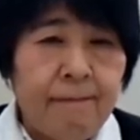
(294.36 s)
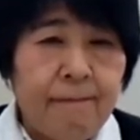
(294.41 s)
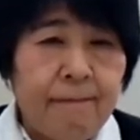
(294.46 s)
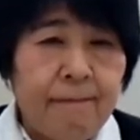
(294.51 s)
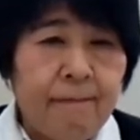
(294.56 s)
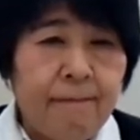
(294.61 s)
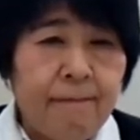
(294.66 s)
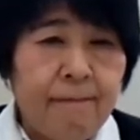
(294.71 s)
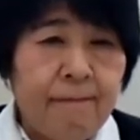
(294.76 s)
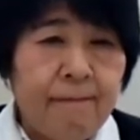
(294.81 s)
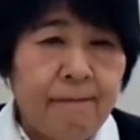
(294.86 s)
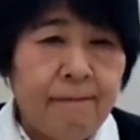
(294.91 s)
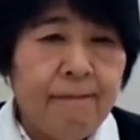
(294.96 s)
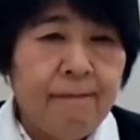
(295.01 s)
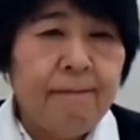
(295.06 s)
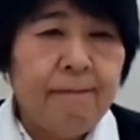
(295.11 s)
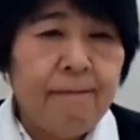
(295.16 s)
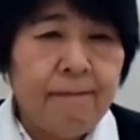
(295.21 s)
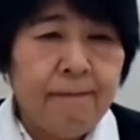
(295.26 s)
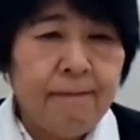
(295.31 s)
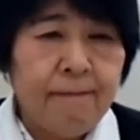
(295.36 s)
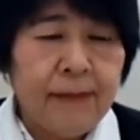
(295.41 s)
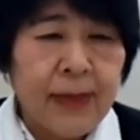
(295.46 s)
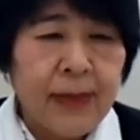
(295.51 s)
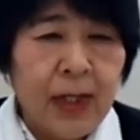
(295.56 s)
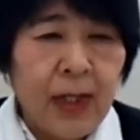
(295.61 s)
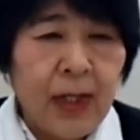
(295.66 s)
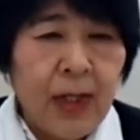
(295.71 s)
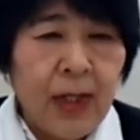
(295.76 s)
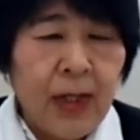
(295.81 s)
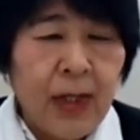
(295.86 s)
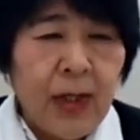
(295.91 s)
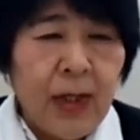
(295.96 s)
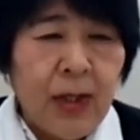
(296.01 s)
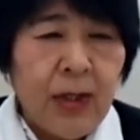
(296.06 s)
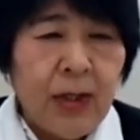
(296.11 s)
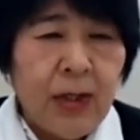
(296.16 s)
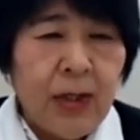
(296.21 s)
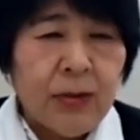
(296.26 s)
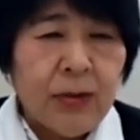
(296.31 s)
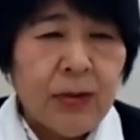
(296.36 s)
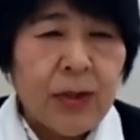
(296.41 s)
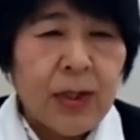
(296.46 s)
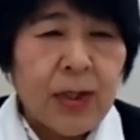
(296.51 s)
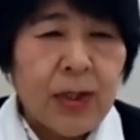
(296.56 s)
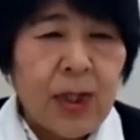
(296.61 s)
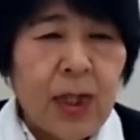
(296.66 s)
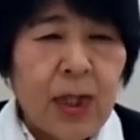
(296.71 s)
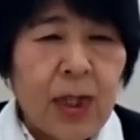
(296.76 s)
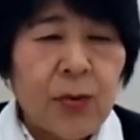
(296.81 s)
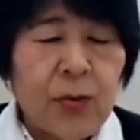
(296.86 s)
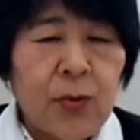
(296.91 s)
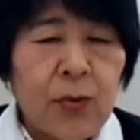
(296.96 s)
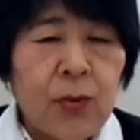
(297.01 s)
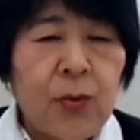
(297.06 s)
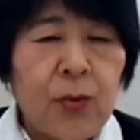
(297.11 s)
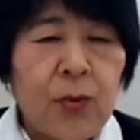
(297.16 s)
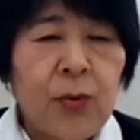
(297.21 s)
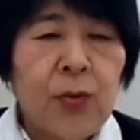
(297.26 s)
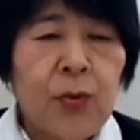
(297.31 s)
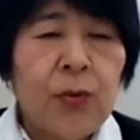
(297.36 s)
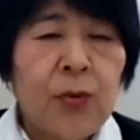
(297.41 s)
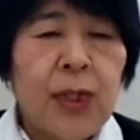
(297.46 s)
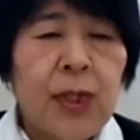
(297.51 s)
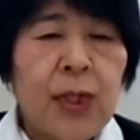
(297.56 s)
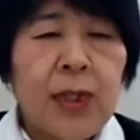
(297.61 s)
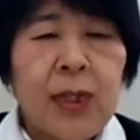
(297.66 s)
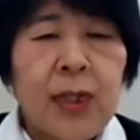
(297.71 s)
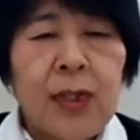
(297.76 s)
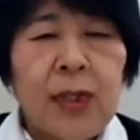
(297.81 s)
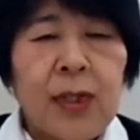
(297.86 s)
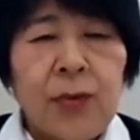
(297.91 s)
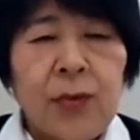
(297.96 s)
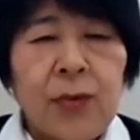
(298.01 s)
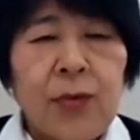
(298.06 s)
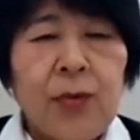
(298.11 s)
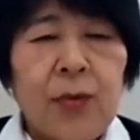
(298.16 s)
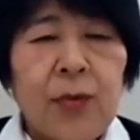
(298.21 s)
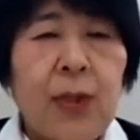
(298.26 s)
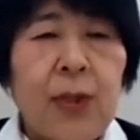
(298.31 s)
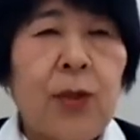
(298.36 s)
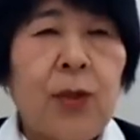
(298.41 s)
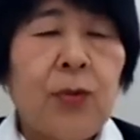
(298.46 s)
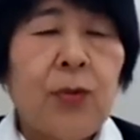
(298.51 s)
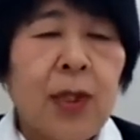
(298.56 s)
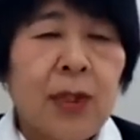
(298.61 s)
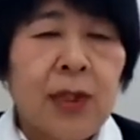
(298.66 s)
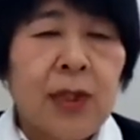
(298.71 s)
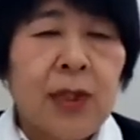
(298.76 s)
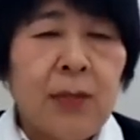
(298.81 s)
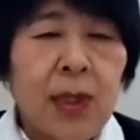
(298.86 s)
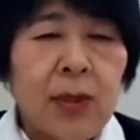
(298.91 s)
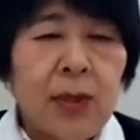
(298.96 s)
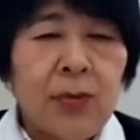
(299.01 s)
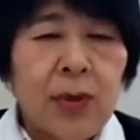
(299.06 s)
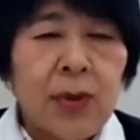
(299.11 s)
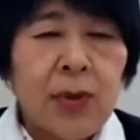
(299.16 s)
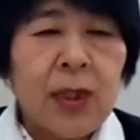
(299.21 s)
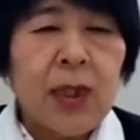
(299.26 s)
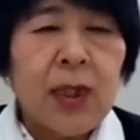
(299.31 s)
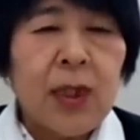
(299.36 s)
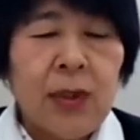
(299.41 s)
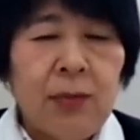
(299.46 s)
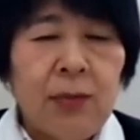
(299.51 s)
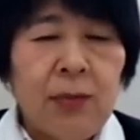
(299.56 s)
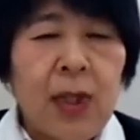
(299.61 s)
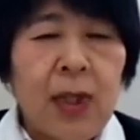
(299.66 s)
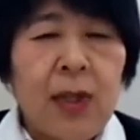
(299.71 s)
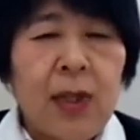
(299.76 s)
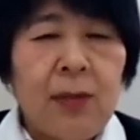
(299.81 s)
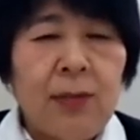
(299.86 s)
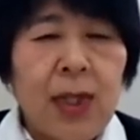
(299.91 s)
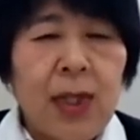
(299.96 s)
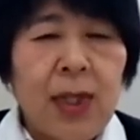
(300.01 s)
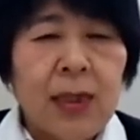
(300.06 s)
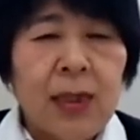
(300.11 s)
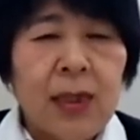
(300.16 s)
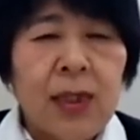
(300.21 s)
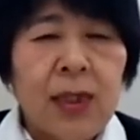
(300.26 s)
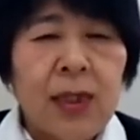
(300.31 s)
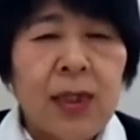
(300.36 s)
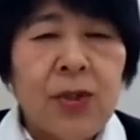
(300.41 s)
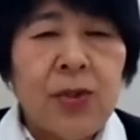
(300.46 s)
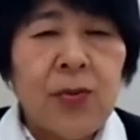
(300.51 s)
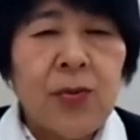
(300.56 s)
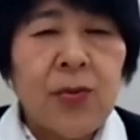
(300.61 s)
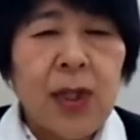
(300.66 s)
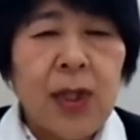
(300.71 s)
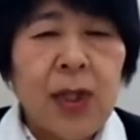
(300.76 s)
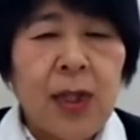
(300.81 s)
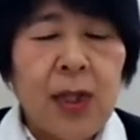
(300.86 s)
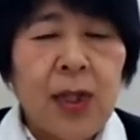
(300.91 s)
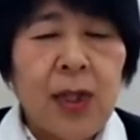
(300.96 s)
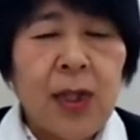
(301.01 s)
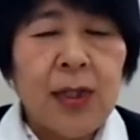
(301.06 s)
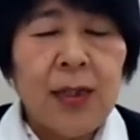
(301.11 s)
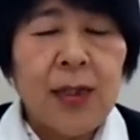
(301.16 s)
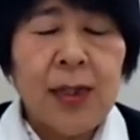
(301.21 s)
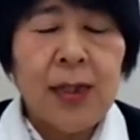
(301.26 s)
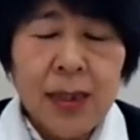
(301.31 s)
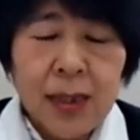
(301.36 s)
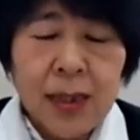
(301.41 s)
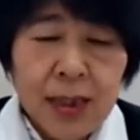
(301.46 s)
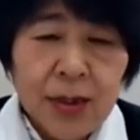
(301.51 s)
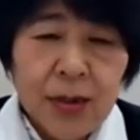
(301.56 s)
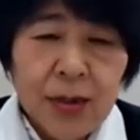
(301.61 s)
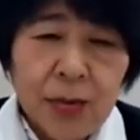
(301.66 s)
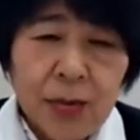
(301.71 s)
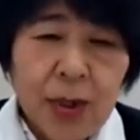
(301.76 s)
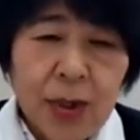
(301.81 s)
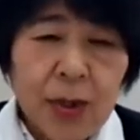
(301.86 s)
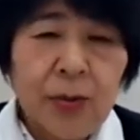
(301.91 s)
す。うんそうですね、あのご高齢の、まあ、お客様の中には、まあ、認知症が認知症か